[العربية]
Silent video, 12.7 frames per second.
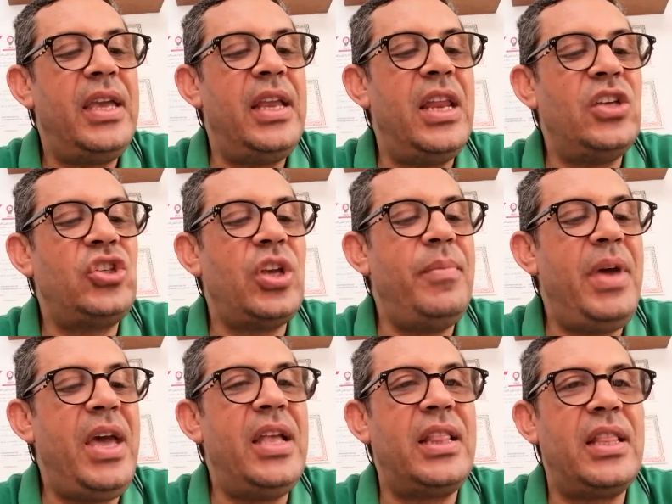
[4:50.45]
إلى
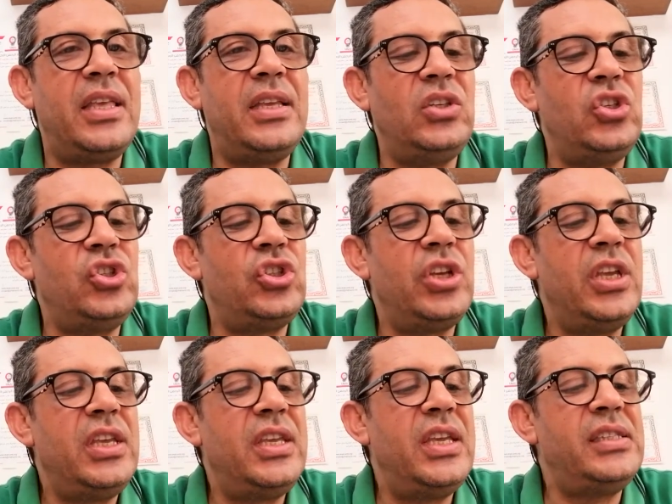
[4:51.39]
جماعة الجيش
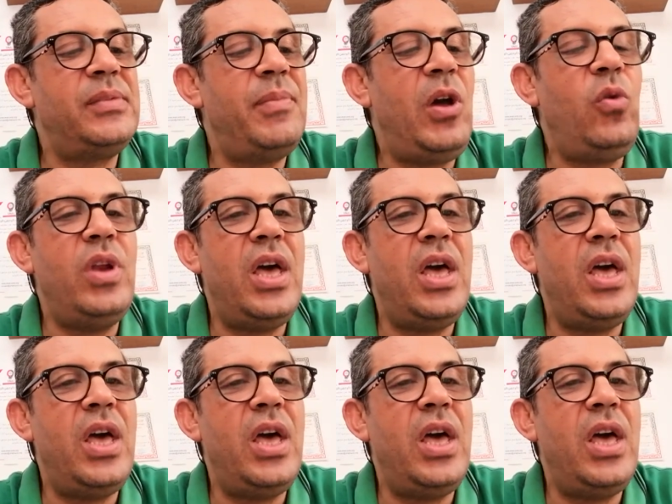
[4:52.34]
يسمح